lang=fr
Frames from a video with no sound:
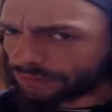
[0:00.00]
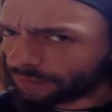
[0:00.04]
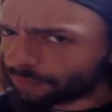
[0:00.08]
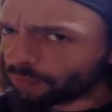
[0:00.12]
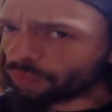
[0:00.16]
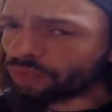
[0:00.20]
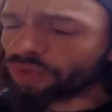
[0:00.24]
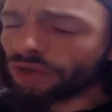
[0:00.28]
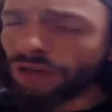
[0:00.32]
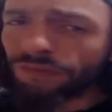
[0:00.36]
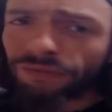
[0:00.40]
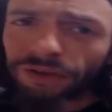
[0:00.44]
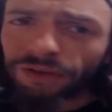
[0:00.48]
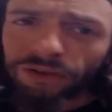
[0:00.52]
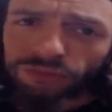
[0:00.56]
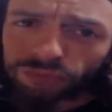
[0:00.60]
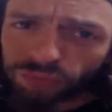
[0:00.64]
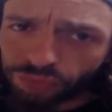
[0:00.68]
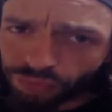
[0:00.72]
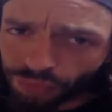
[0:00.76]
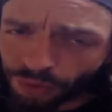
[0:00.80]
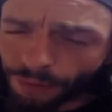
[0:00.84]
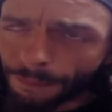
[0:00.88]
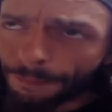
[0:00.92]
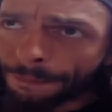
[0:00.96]
Là, c'est bon, j'ai la phrase
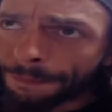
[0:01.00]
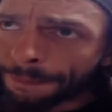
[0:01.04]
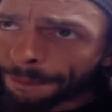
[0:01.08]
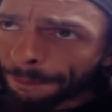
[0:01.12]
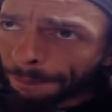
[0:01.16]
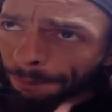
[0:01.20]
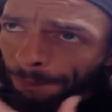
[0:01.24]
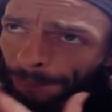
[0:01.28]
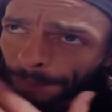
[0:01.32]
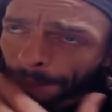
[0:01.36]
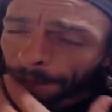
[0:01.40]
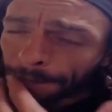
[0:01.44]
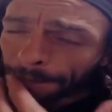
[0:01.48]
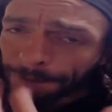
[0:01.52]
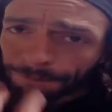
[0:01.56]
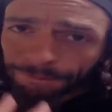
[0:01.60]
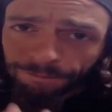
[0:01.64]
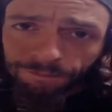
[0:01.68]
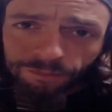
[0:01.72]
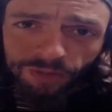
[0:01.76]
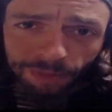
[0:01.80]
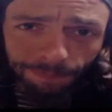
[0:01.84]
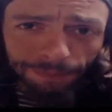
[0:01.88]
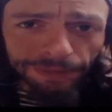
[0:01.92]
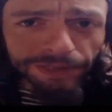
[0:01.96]
du jour. Ah,
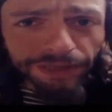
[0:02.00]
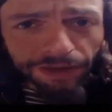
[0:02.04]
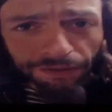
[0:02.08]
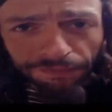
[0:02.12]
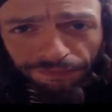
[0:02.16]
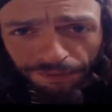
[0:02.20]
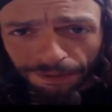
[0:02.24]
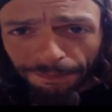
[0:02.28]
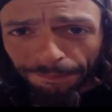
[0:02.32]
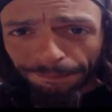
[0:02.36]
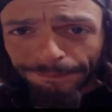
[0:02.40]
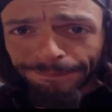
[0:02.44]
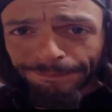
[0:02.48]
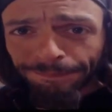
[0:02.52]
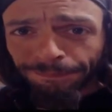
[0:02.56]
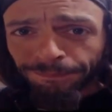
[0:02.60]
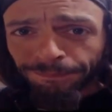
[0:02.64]
Il euh, a pas de café.